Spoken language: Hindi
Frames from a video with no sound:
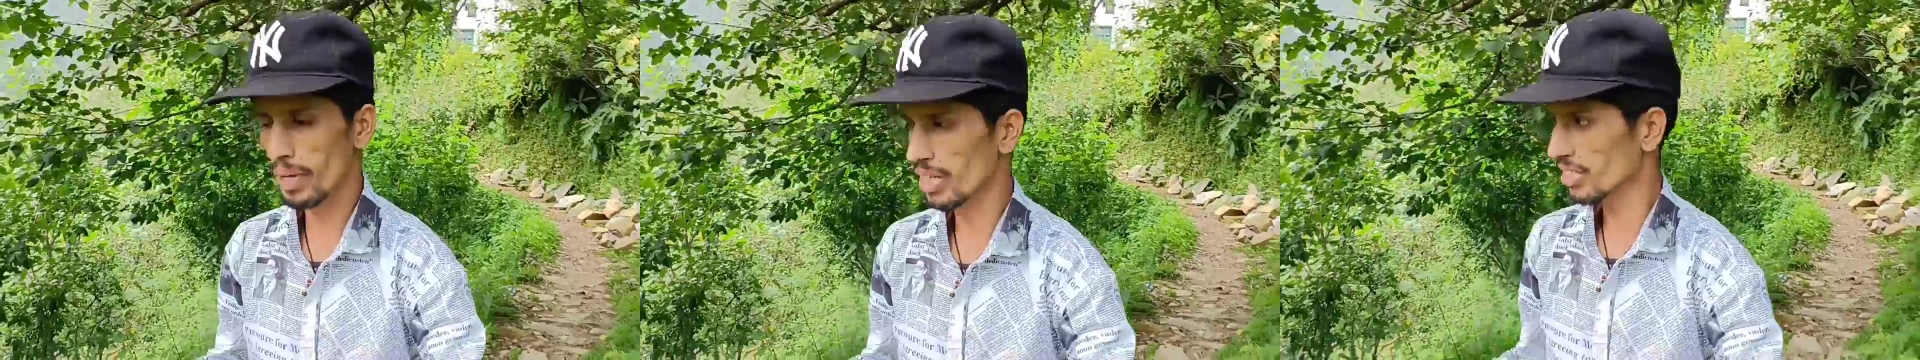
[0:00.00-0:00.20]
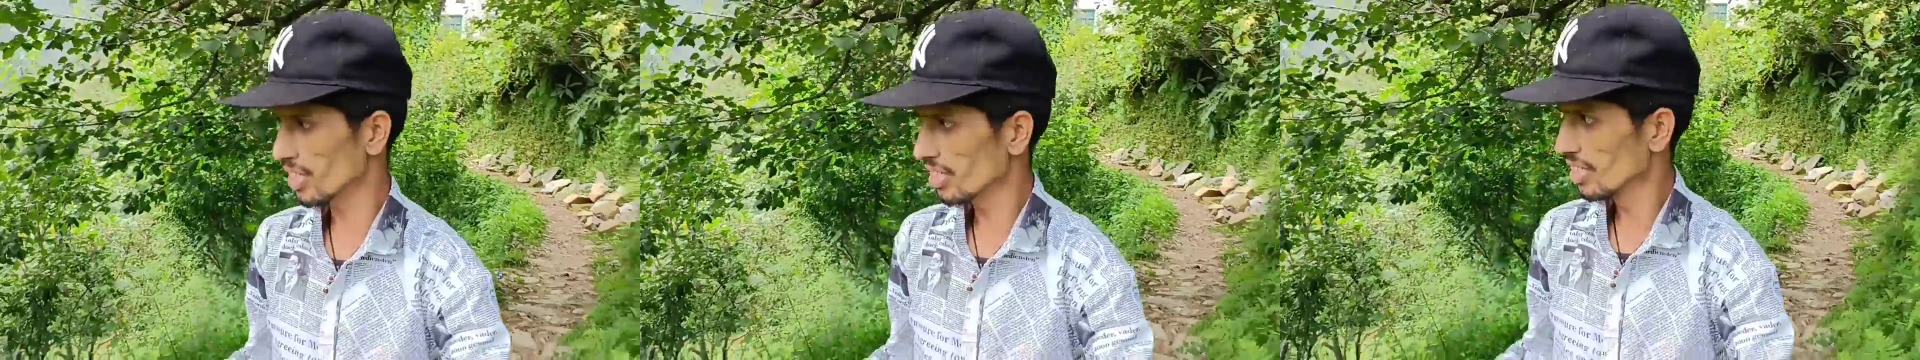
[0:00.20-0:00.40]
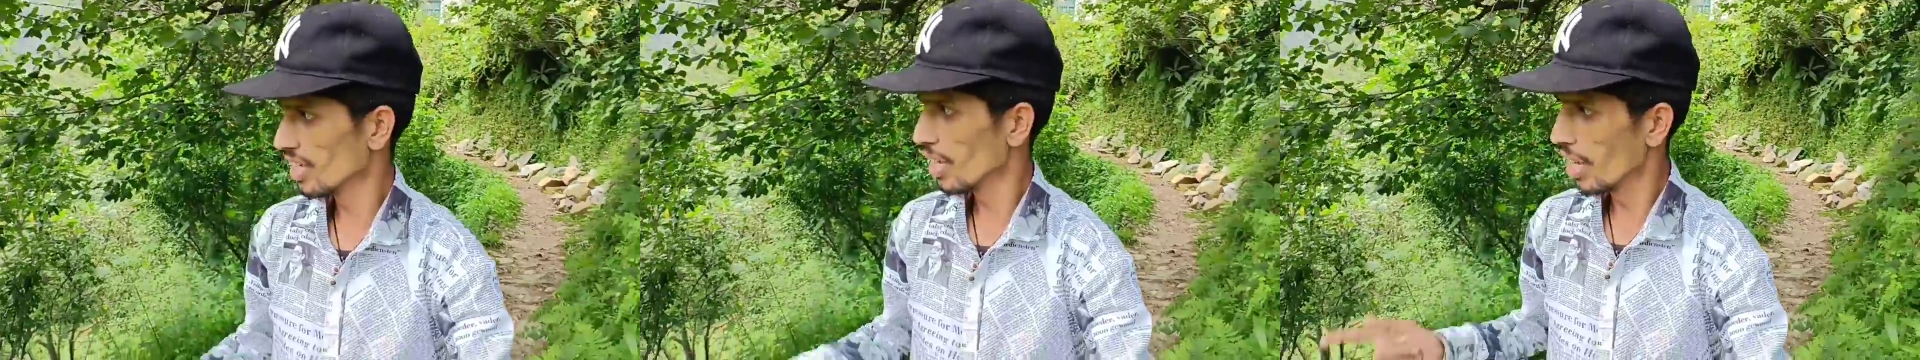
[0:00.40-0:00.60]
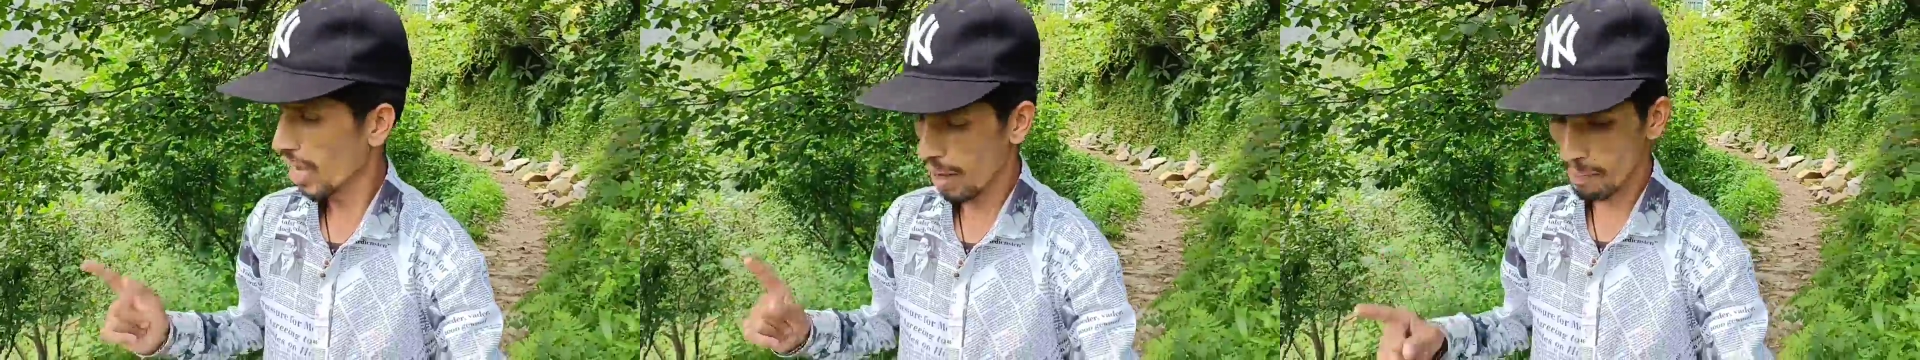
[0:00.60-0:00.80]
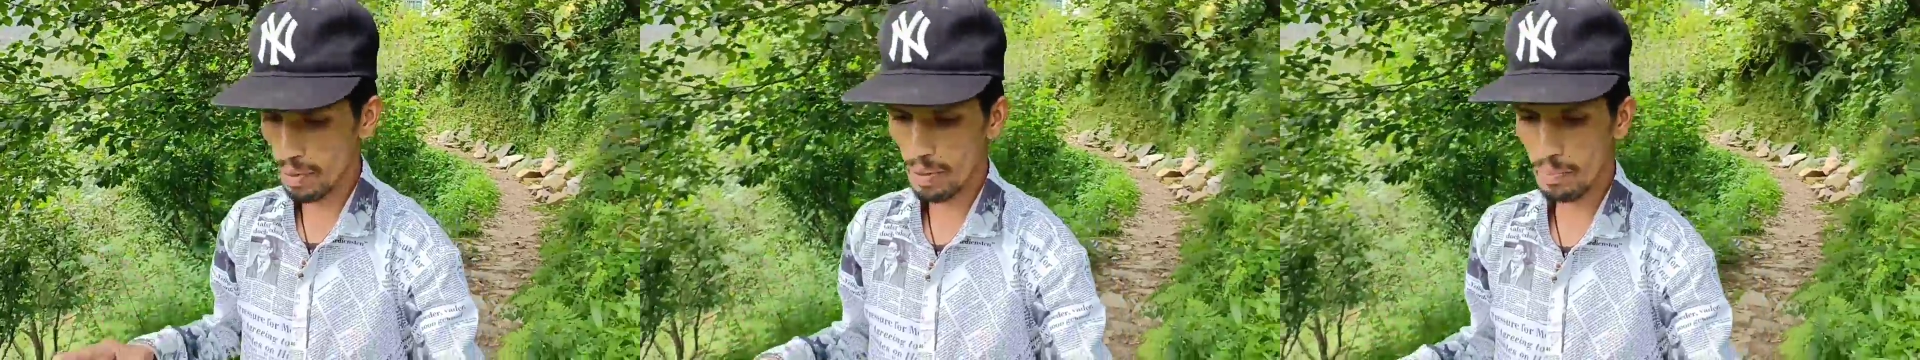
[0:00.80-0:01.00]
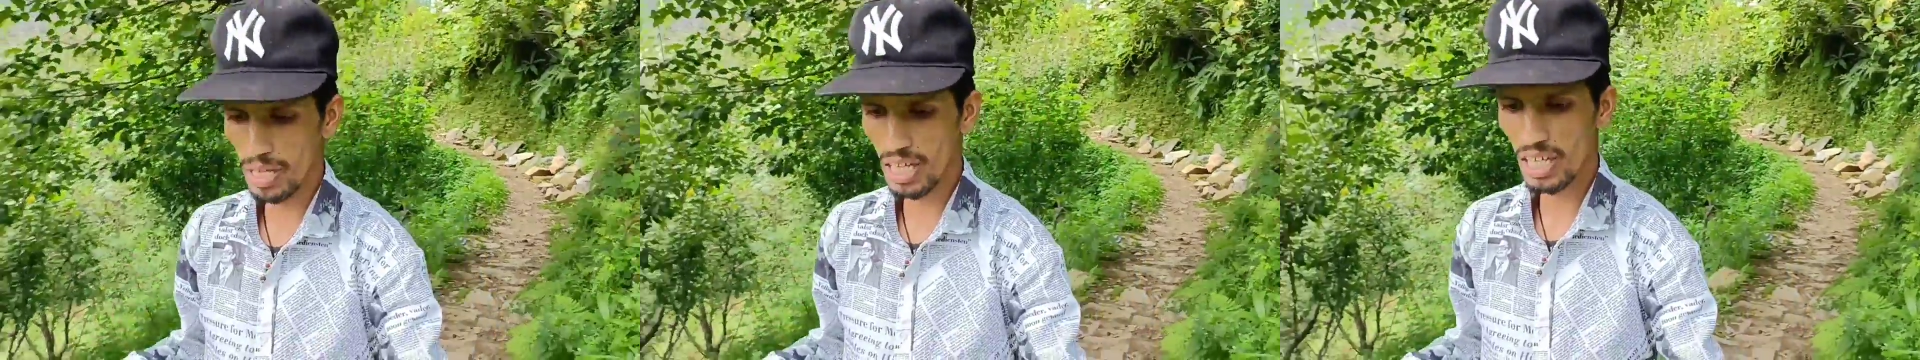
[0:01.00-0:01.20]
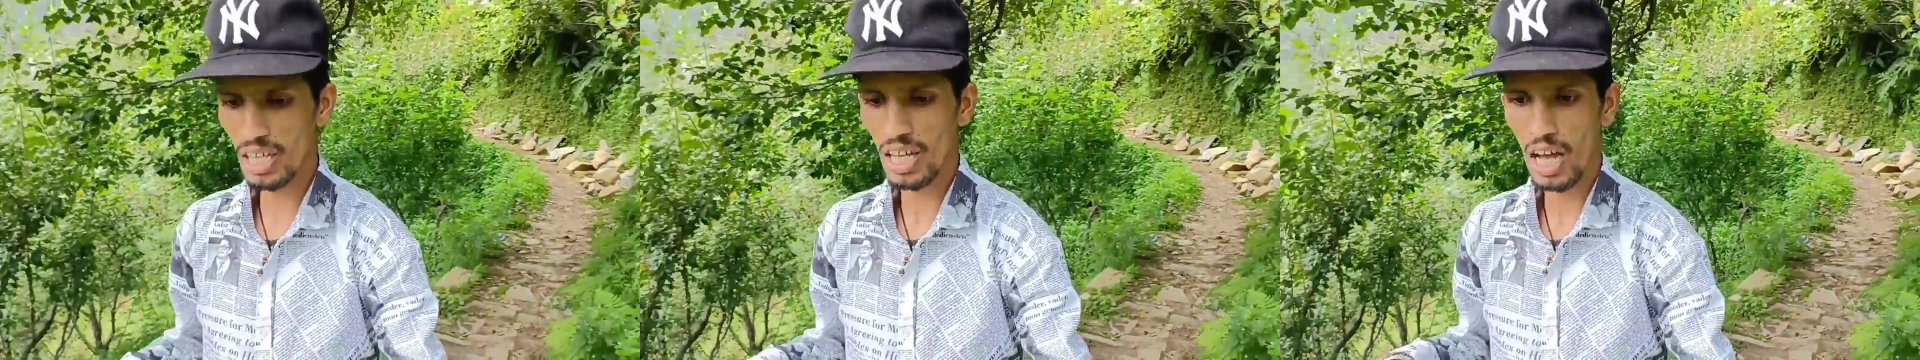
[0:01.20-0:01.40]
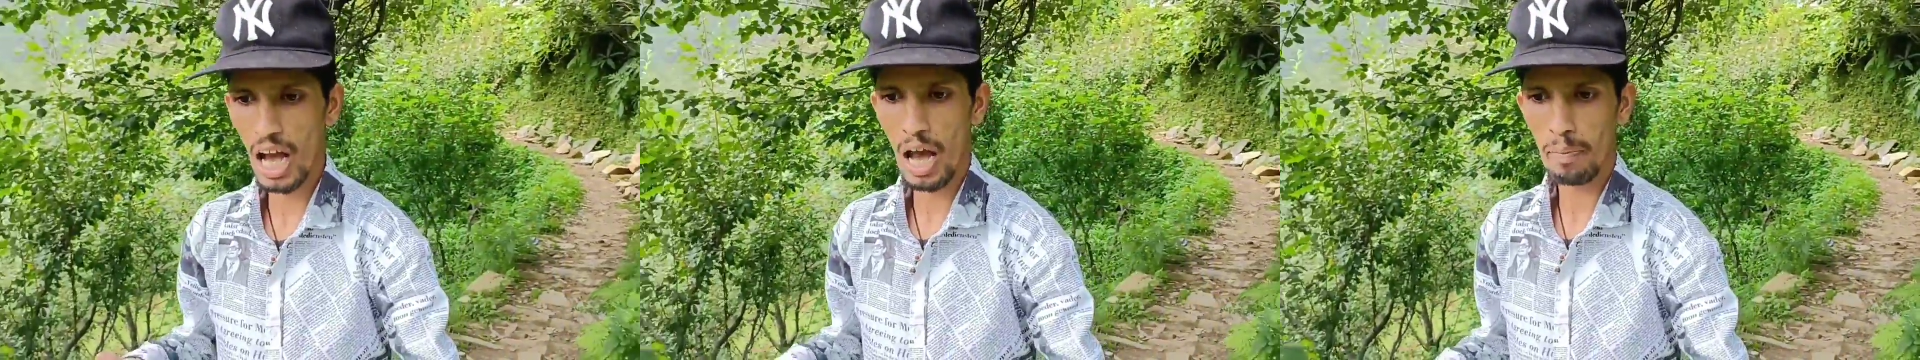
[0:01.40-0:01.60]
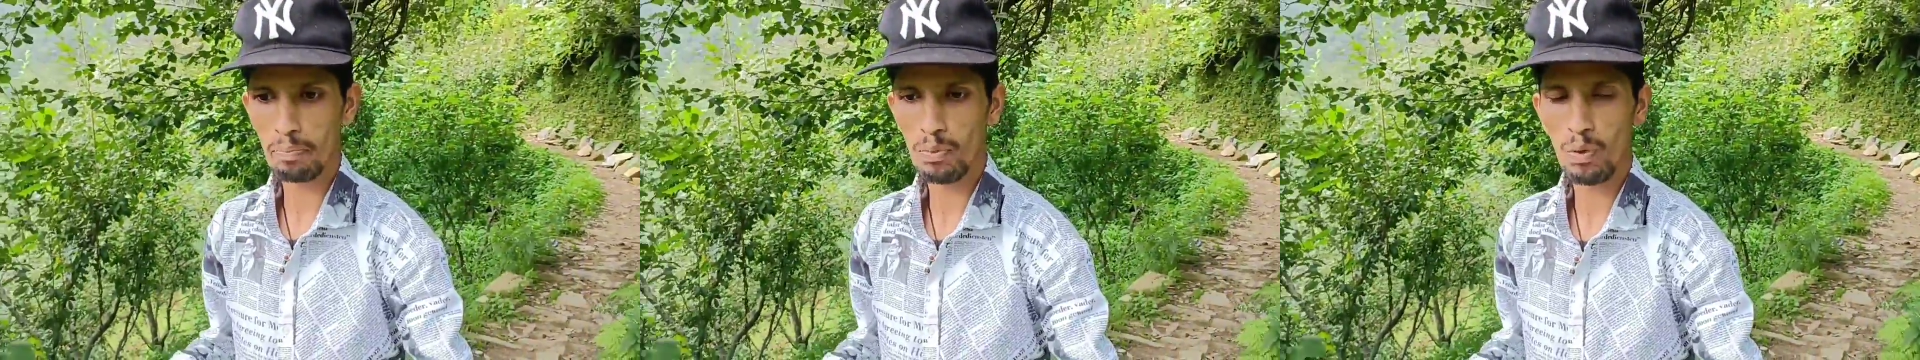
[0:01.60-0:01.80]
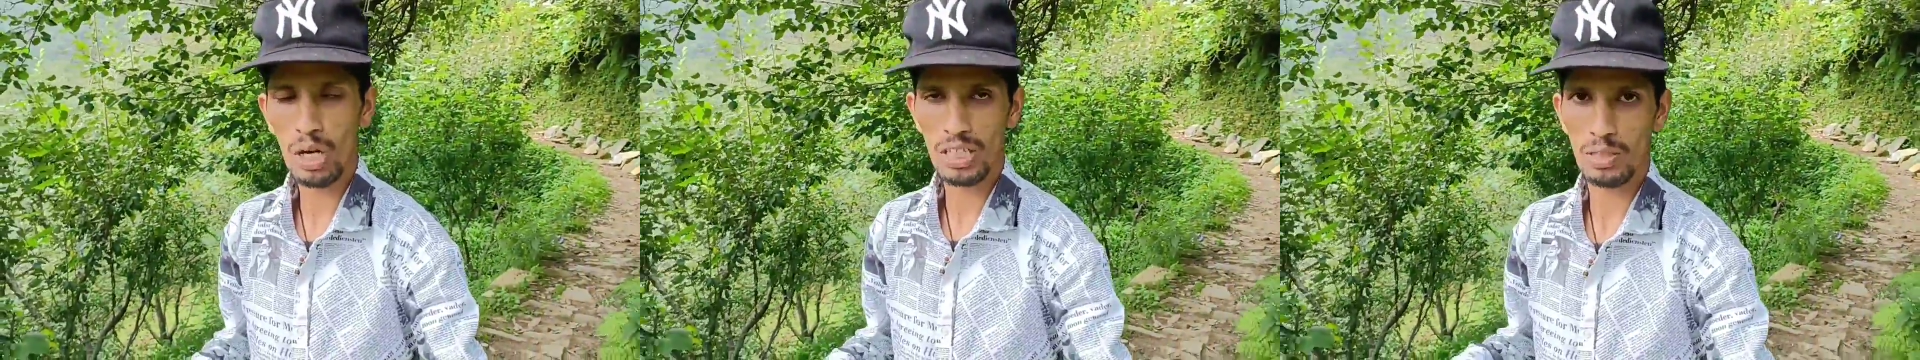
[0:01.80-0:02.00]
अभी मैं आपको एक्सप्लोर
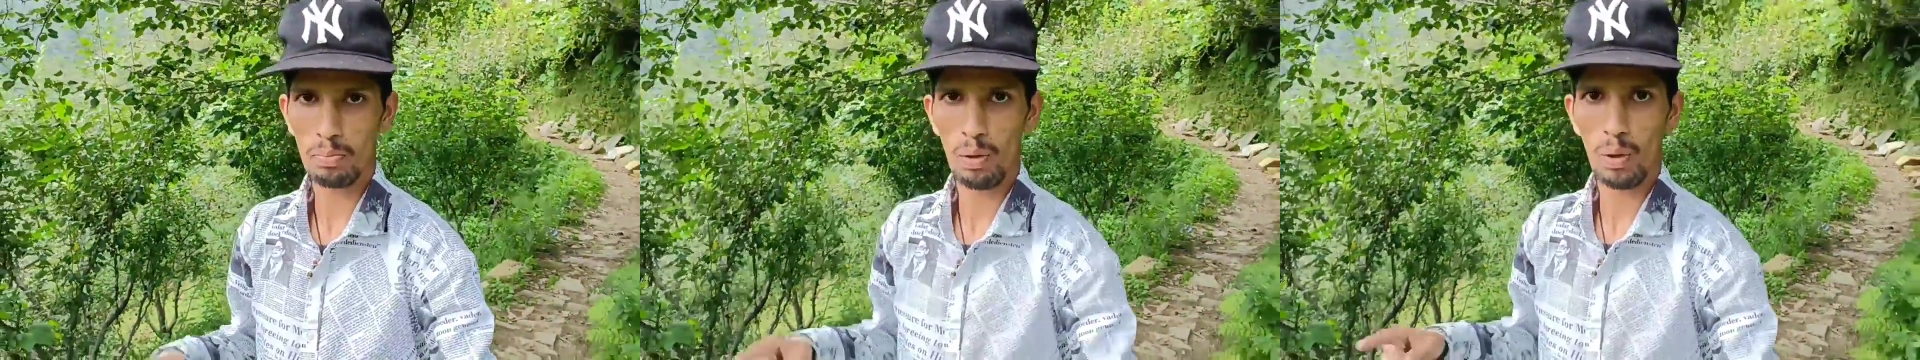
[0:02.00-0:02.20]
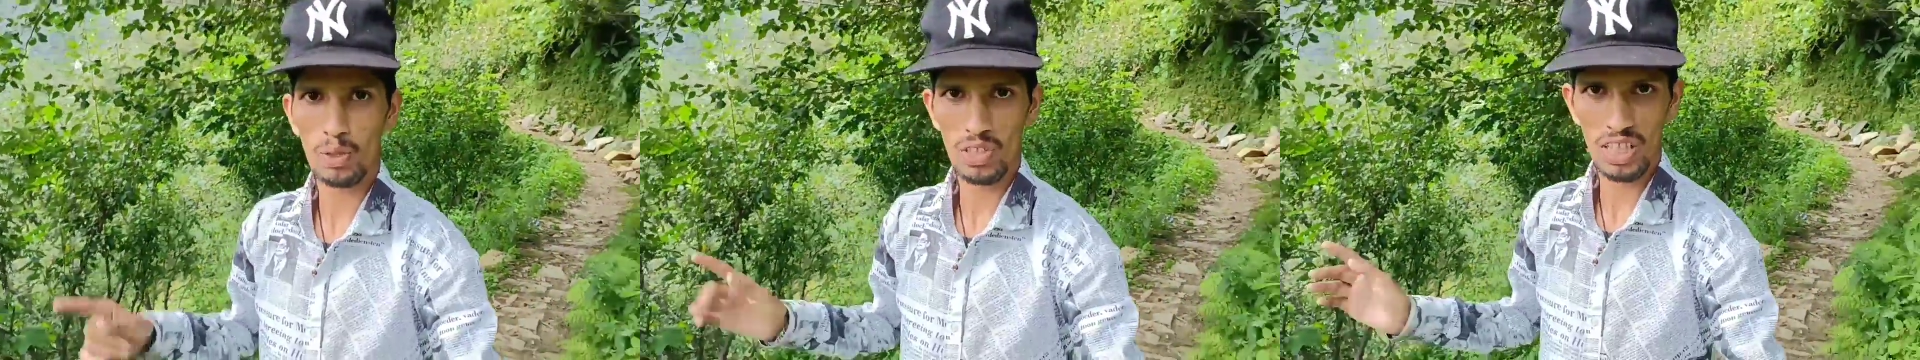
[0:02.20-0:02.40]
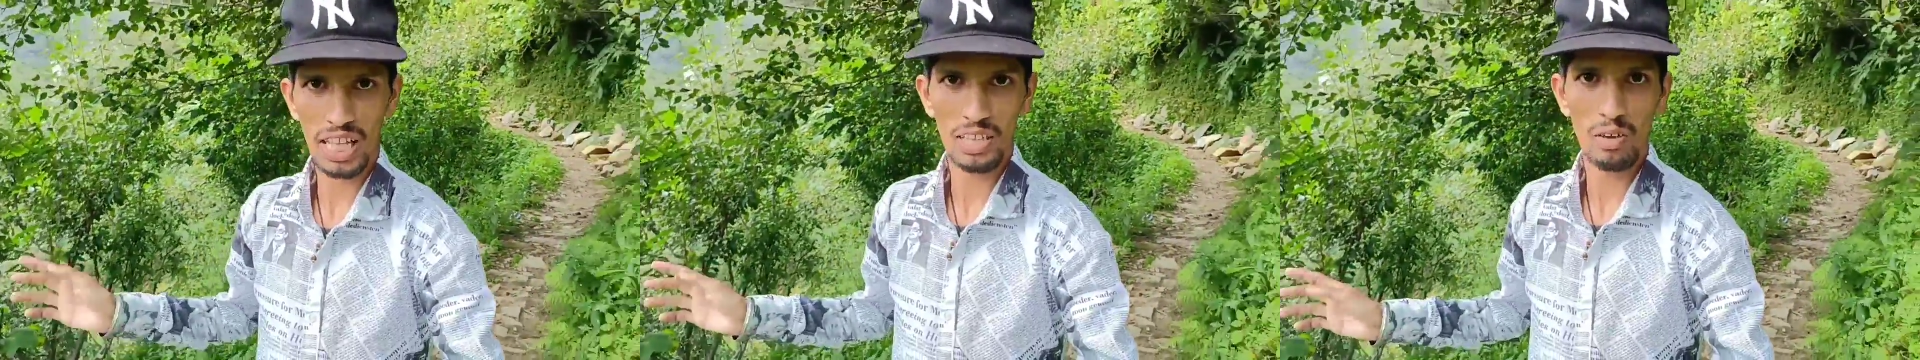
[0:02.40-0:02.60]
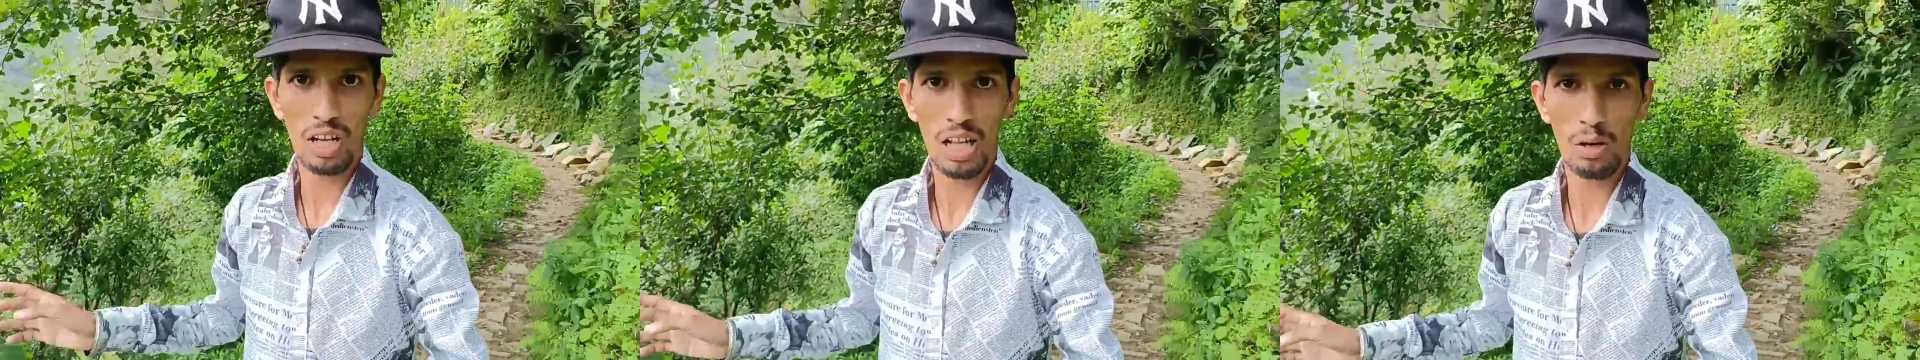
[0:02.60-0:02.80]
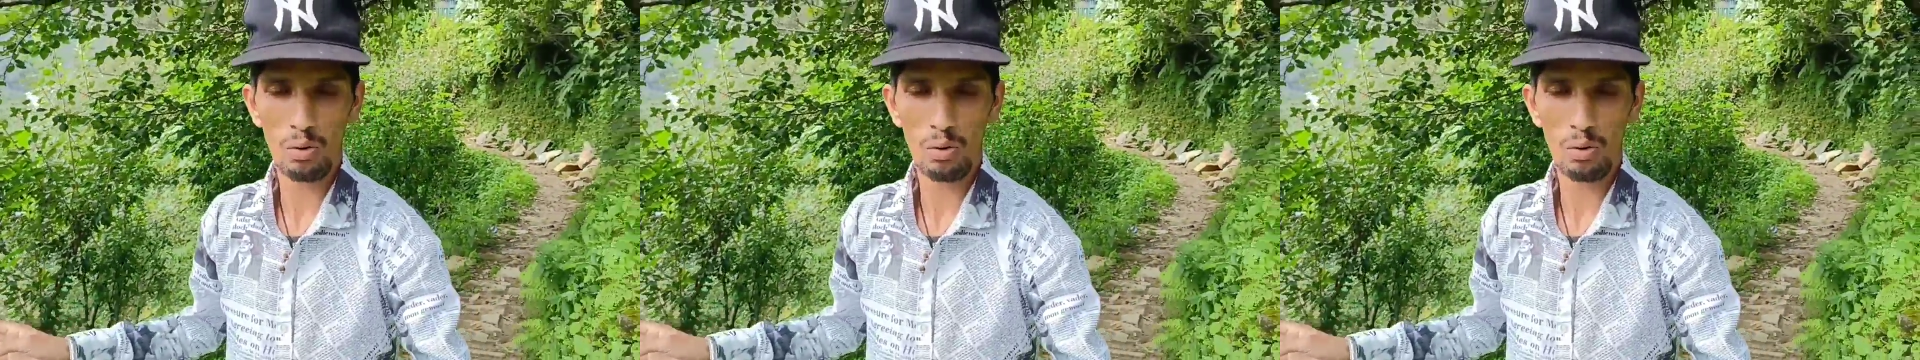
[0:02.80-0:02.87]
कराने वाला हूँ अपना वो